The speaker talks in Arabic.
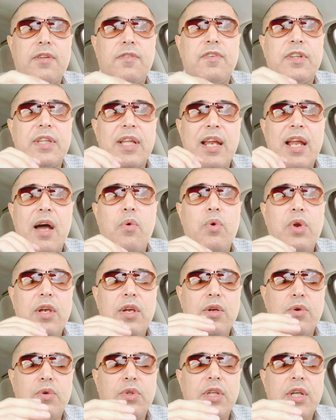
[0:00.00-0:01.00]
في تناول
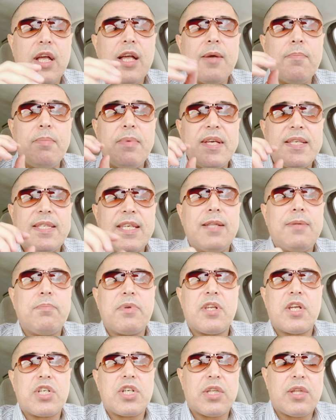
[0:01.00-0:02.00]
اليود بيزيد
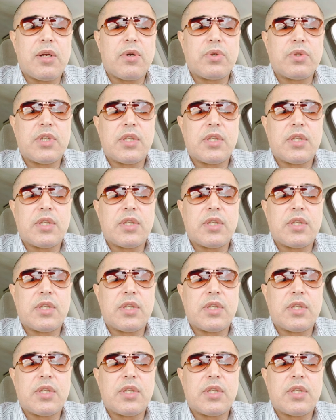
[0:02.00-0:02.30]
من نشاط الغده